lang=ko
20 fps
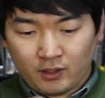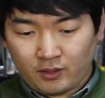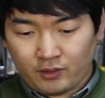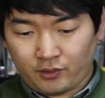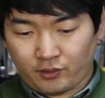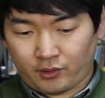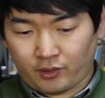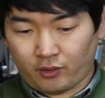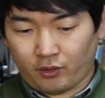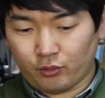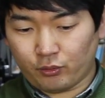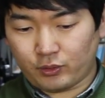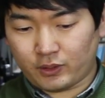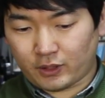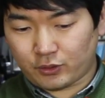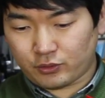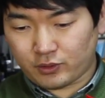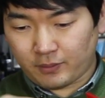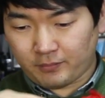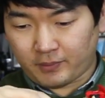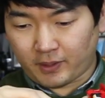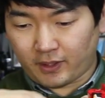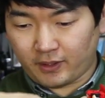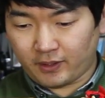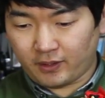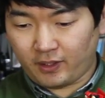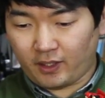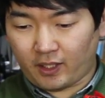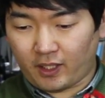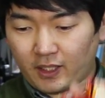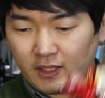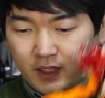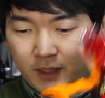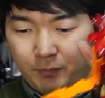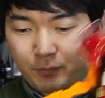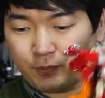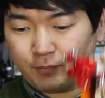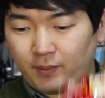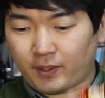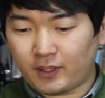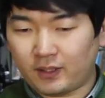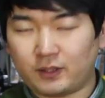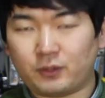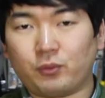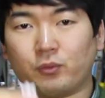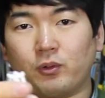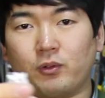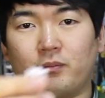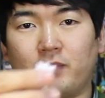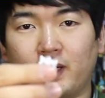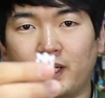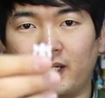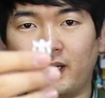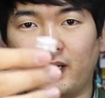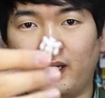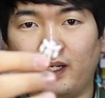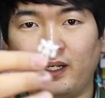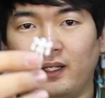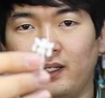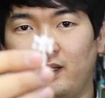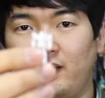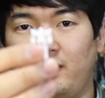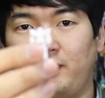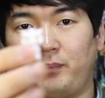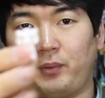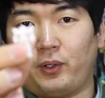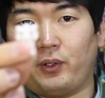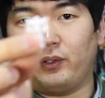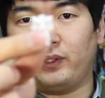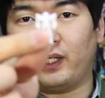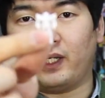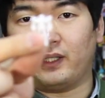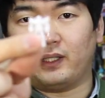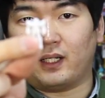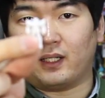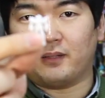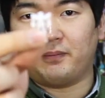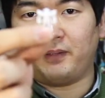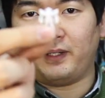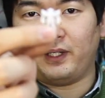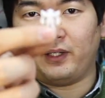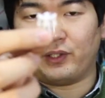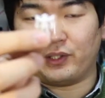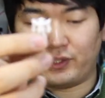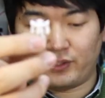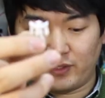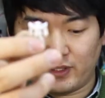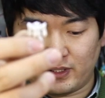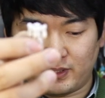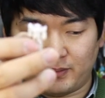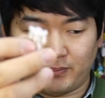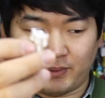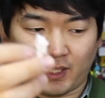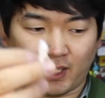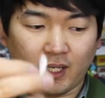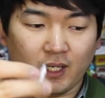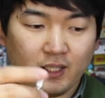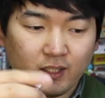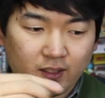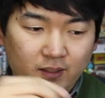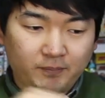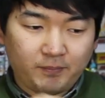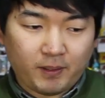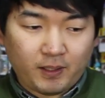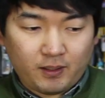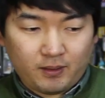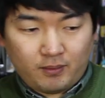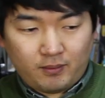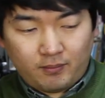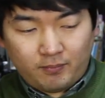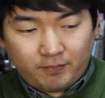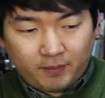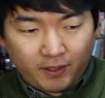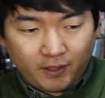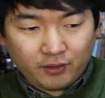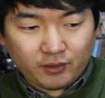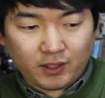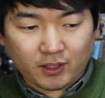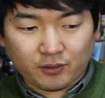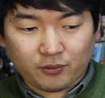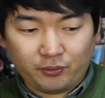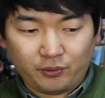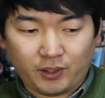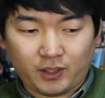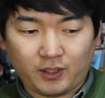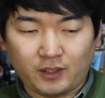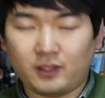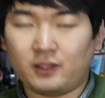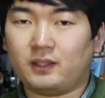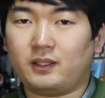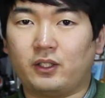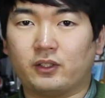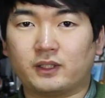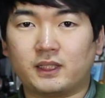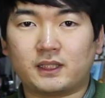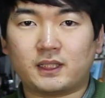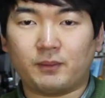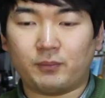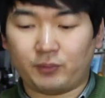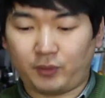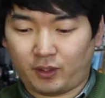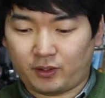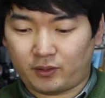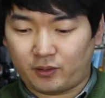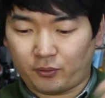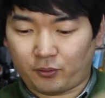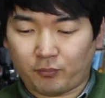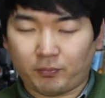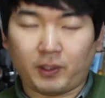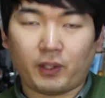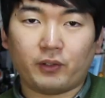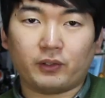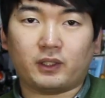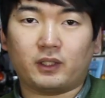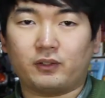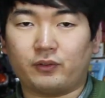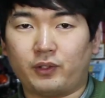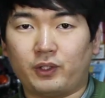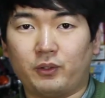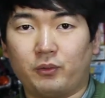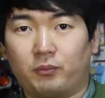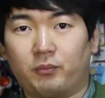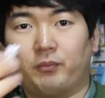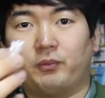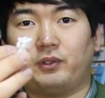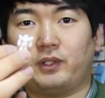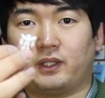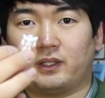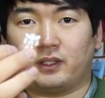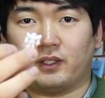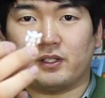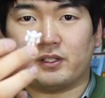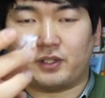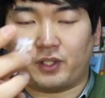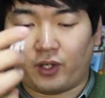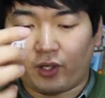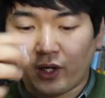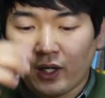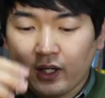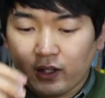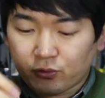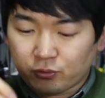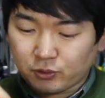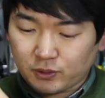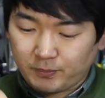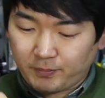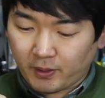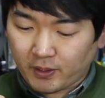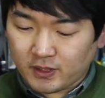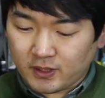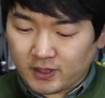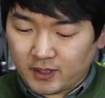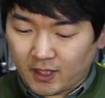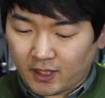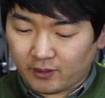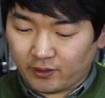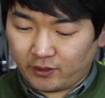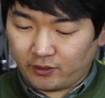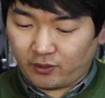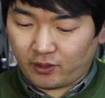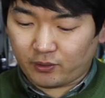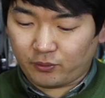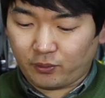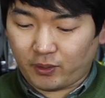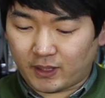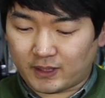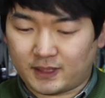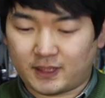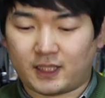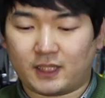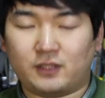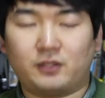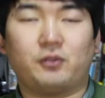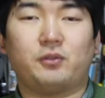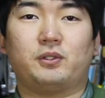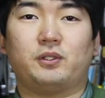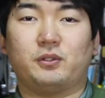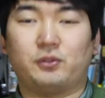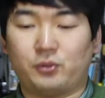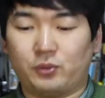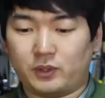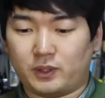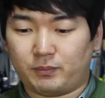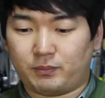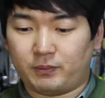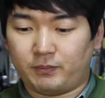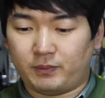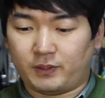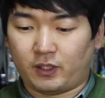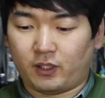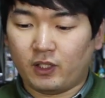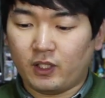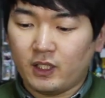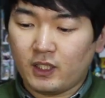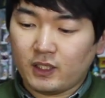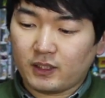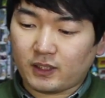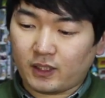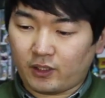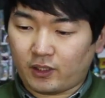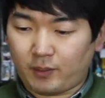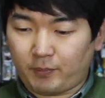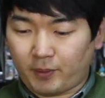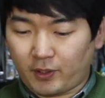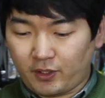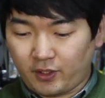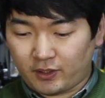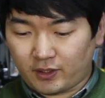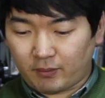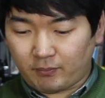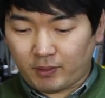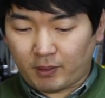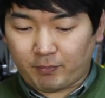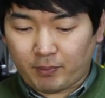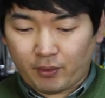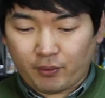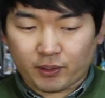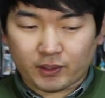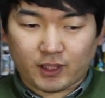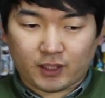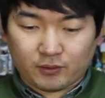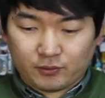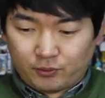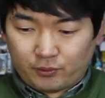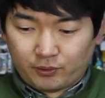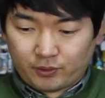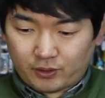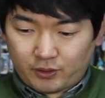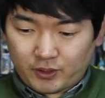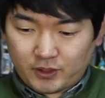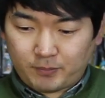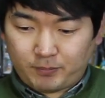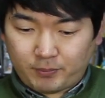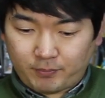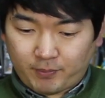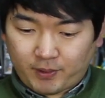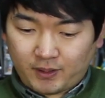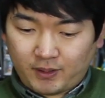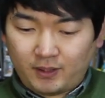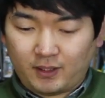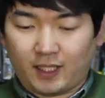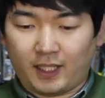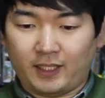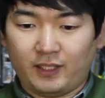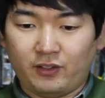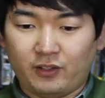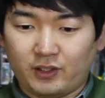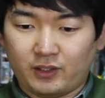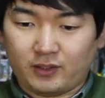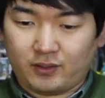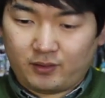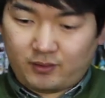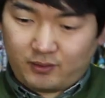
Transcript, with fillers: 이렇게 얼굴이 다 수납되어 있는데 이 제품에는 조그맣게 표현된 다그파이어가 들어있습니다. 이 파, 파이어 다그원에는 경찰차 모드가 들어있고 파워 다그원에는 로 모드가 들어있어요. 굳이 변신이 안 되더라도 같이 가지고 있는 좋은 제품이죠. 자 이렇게 변형이 됩니다. 파워 다그원 이 제품에는 라이언